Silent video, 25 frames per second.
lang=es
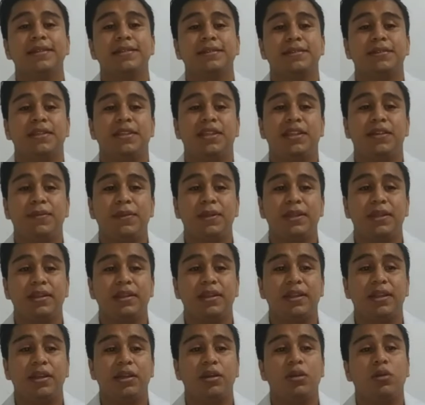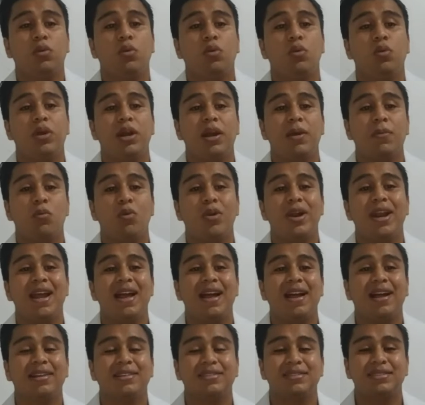Se debe tener una
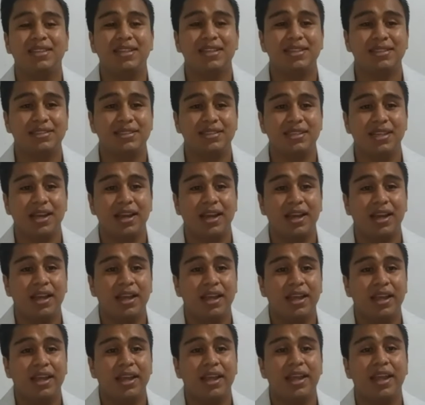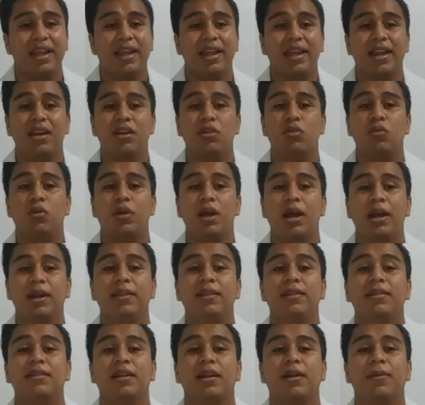buena asexia en el lugar
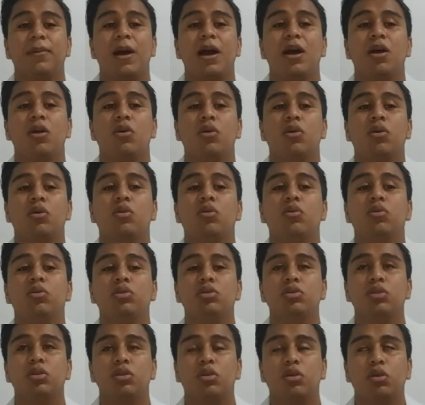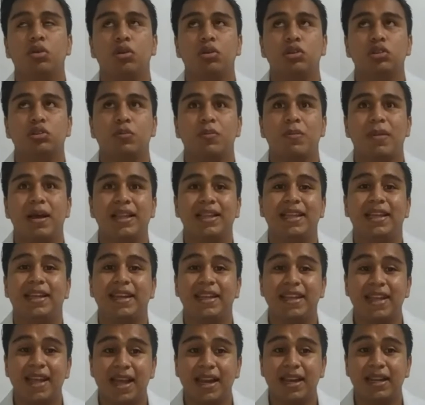de trabajo junto con los
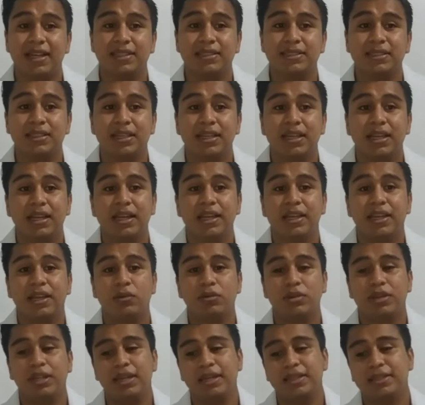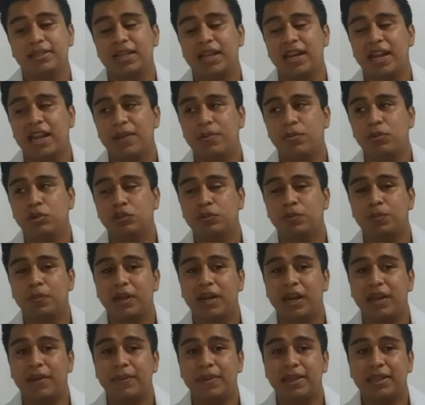materiales que utilizaremos
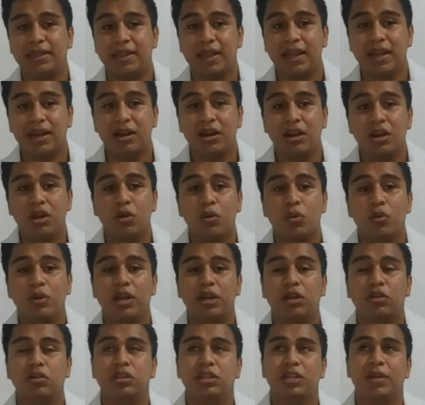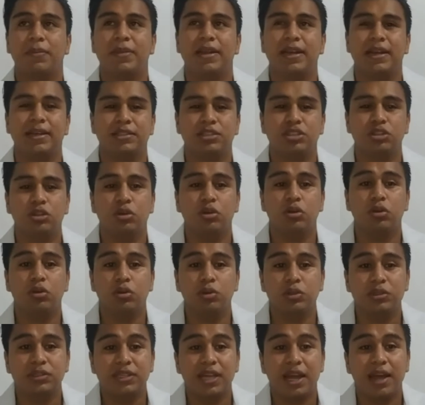para evitar una contaminación
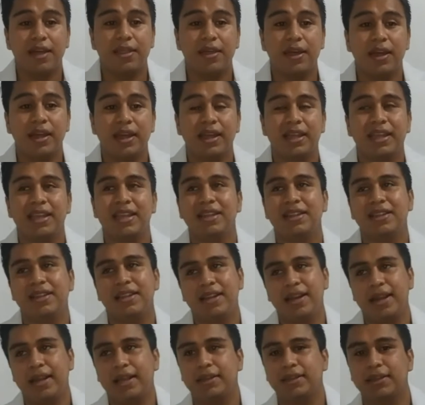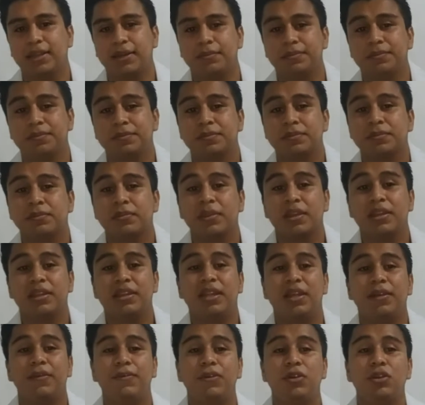cruzada indirecta,
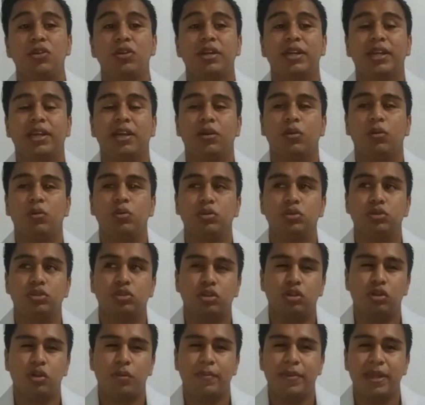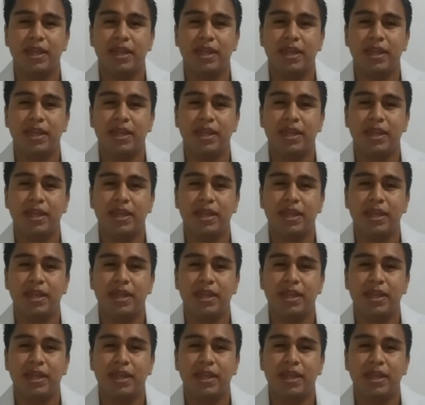debido a que un solo